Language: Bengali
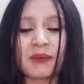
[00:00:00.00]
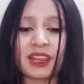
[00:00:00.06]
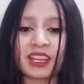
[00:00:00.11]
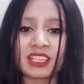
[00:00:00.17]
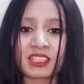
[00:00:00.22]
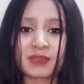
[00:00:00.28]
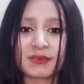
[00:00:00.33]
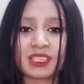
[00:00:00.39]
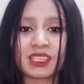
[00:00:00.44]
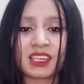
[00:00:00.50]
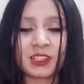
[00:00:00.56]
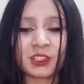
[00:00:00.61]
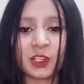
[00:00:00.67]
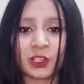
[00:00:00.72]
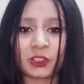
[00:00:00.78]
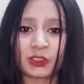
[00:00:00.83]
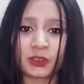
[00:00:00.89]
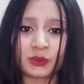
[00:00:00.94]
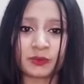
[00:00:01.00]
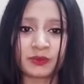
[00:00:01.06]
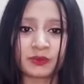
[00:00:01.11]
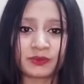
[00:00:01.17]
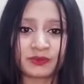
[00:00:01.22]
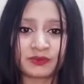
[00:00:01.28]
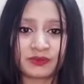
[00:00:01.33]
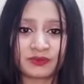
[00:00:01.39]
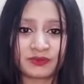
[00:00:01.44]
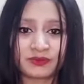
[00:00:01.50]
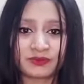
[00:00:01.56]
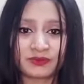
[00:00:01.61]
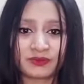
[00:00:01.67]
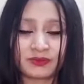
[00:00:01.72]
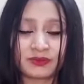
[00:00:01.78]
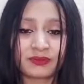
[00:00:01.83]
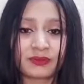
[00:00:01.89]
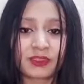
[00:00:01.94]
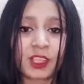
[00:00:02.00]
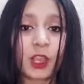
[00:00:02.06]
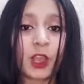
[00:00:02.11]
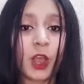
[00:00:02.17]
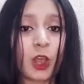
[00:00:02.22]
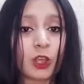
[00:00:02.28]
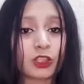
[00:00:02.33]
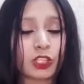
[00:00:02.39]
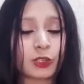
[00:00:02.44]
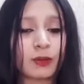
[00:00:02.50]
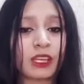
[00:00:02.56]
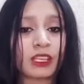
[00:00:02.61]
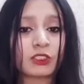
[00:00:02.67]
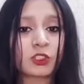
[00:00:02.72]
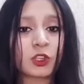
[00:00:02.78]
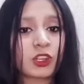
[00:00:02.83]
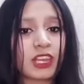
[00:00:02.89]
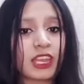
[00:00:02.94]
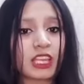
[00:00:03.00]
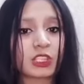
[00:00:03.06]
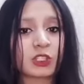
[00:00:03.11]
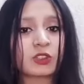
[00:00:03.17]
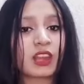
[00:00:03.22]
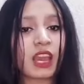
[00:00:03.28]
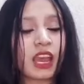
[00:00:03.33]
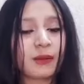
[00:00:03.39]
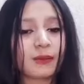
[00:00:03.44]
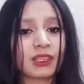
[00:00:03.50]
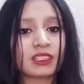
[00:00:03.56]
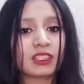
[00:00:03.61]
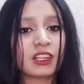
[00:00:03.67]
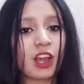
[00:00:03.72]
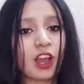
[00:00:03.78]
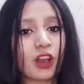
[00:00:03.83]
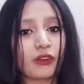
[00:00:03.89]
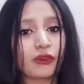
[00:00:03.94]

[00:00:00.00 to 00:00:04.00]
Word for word: ম্যারেজ ডট কম অথবা চলে আসুন আমাদের